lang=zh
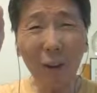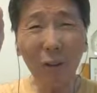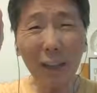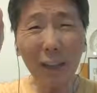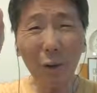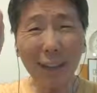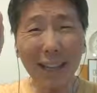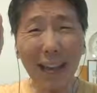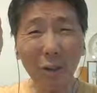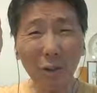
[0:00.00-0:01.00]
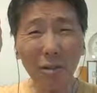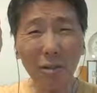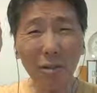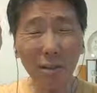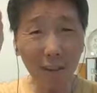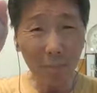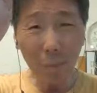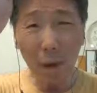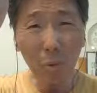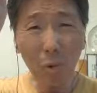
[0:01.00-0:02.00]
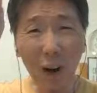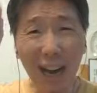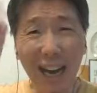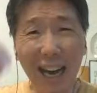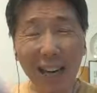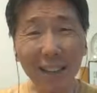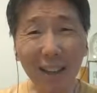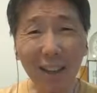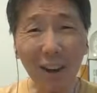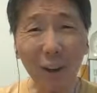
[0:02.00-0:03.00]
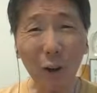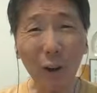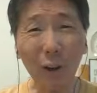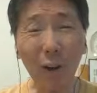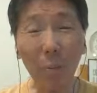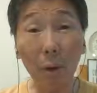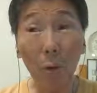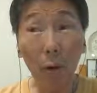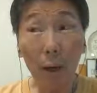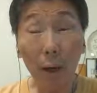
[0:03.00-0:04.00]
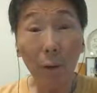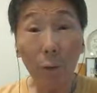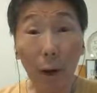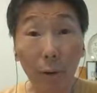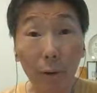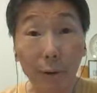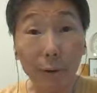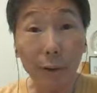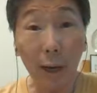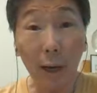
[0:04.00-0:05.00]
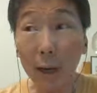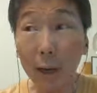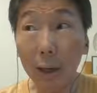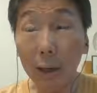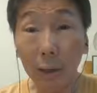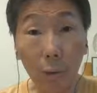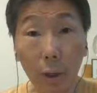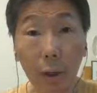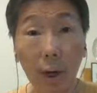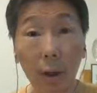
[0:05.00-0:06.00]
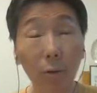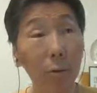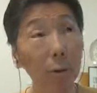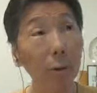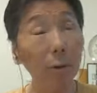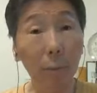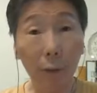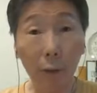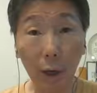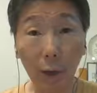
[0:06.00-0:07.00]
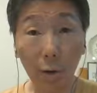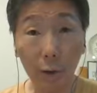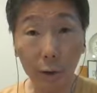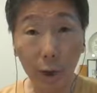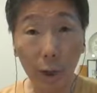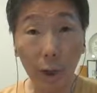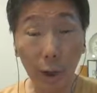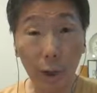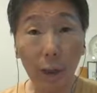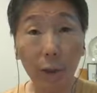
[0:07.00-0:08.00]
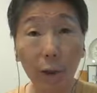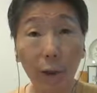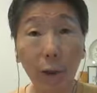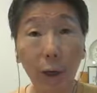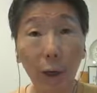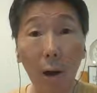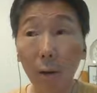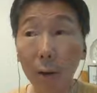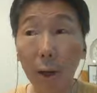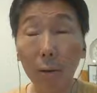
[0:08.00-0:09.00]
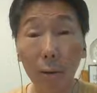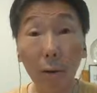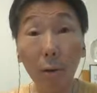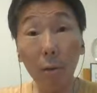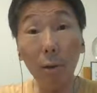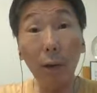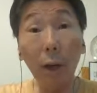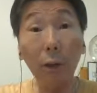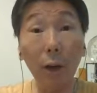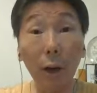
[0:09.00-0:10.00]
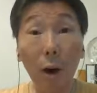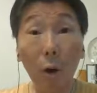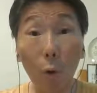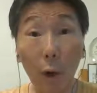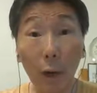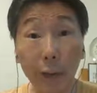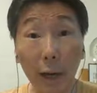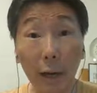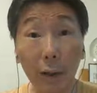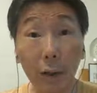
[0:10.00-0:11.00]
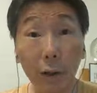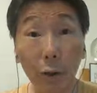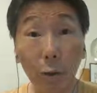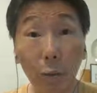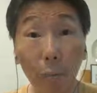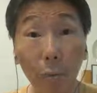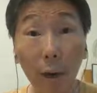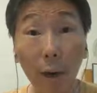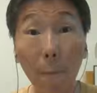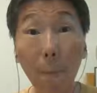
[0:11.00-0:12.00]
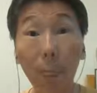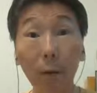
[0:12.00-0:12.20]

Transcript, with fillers: 老弟，给我站住！跑不过来，谁叫你穿越草皮？”我一听，我还以为是谁嘞，我一想，说这么神勇的声音，应该阶级很高，一年纪很高，果然是三年级失去吕布了。